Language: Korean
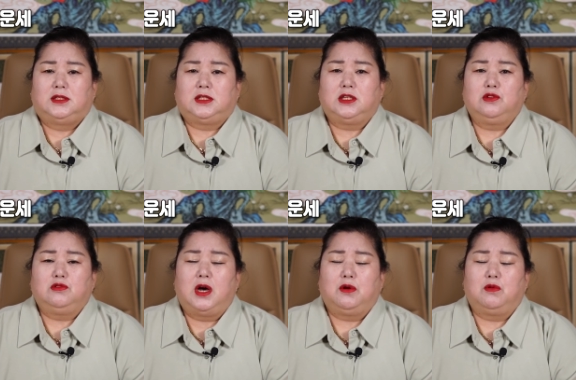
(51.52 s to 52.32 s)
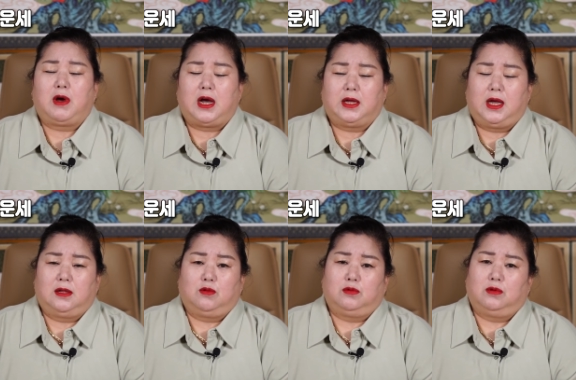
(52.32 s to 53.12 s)
친구하고
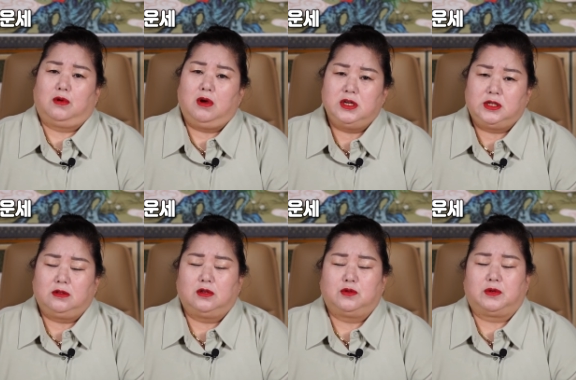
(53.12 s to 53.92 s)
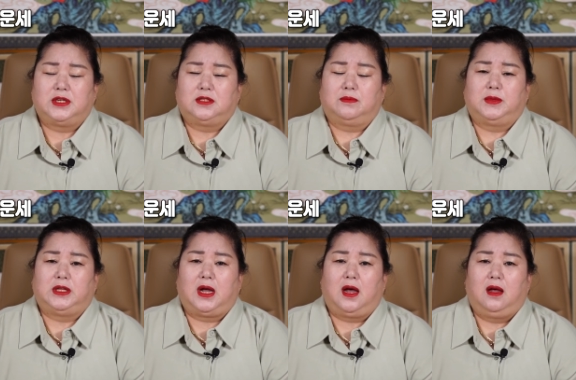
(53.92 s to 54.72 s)
관계에도 훨씬 더
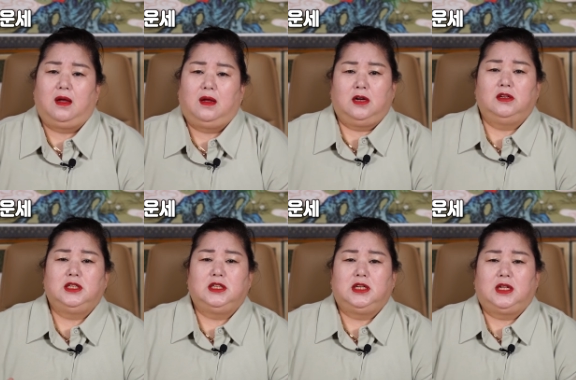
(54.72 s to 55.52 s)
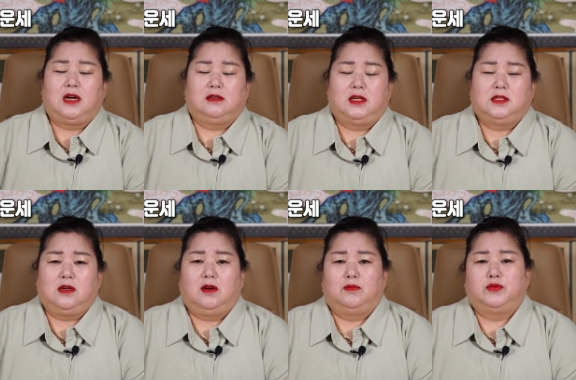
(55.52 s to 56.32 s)
좋겠습니다. 연인이다
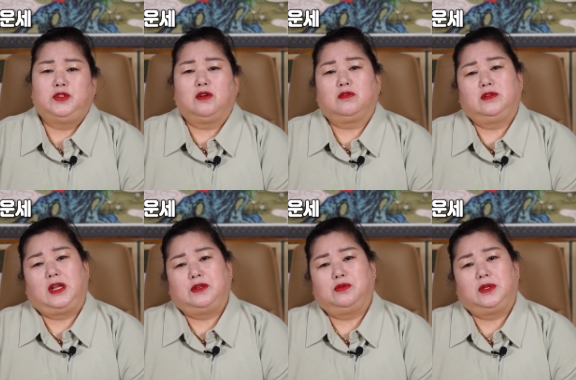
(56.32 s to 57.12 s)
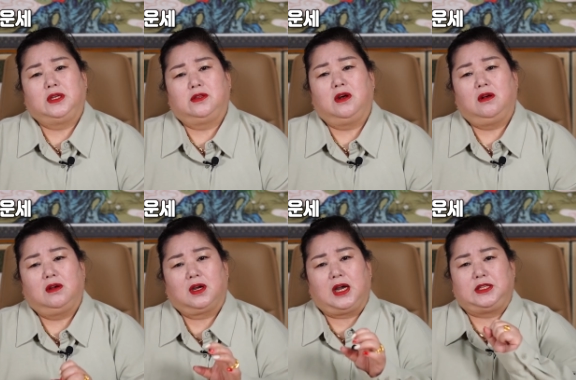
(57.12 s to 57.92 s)
그래서 무조건 내
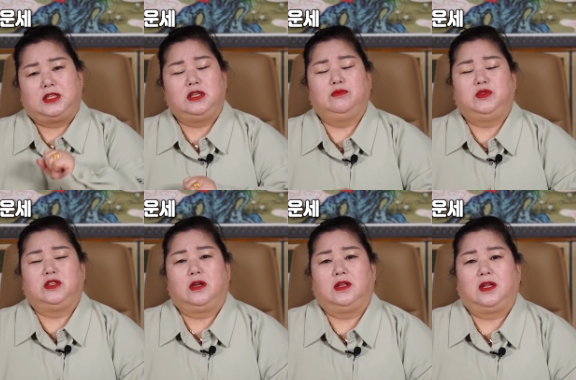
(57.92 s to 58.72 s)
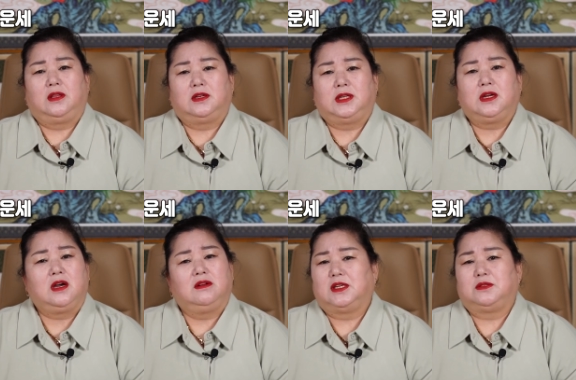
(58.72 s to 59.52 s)
손에서 같이 움직여야 된다
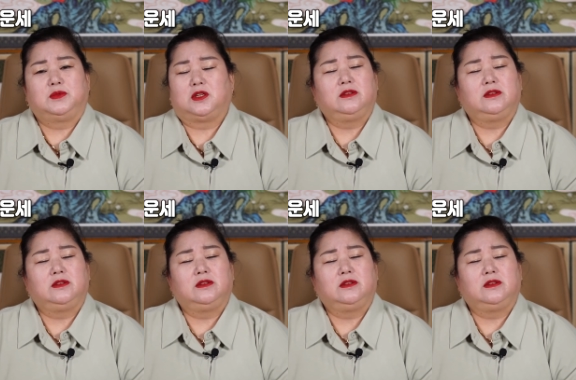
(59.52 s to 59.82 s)
생각을 하시면